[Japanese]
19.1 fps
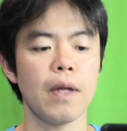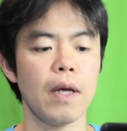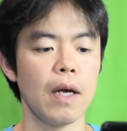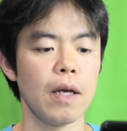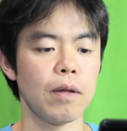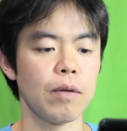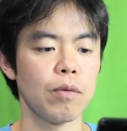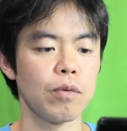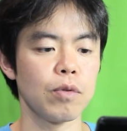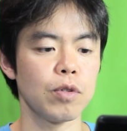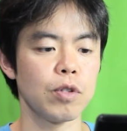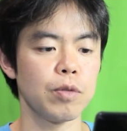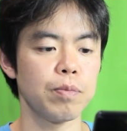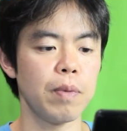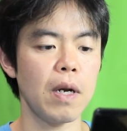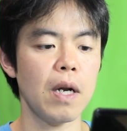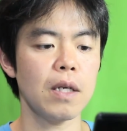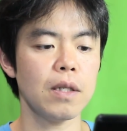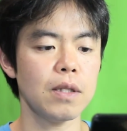あの、
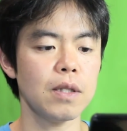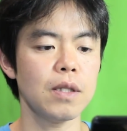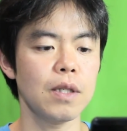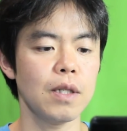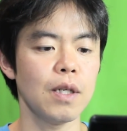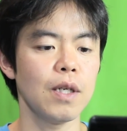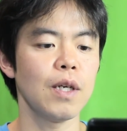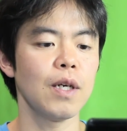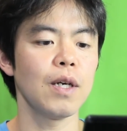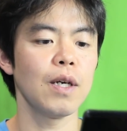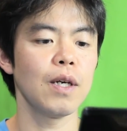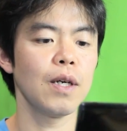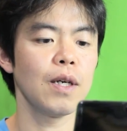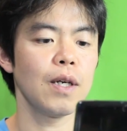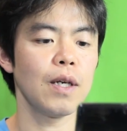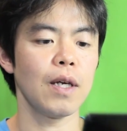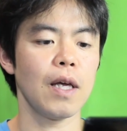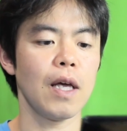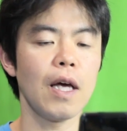素晴らしい
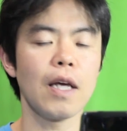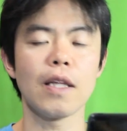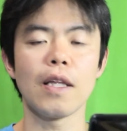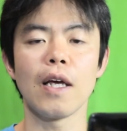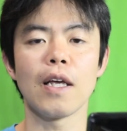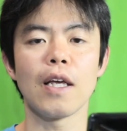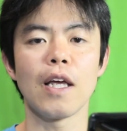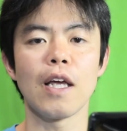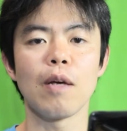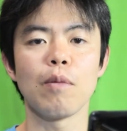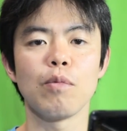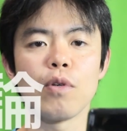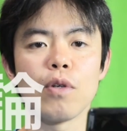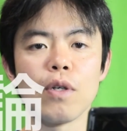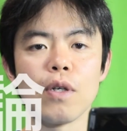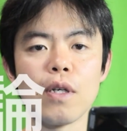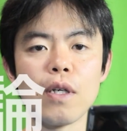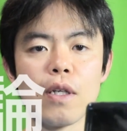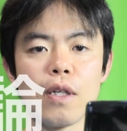携帯ゲーム
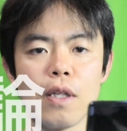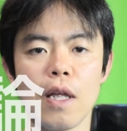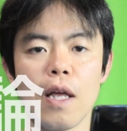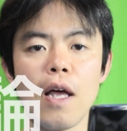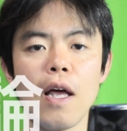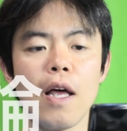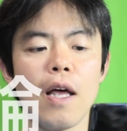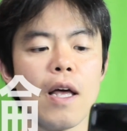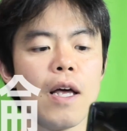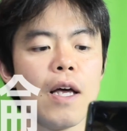機で、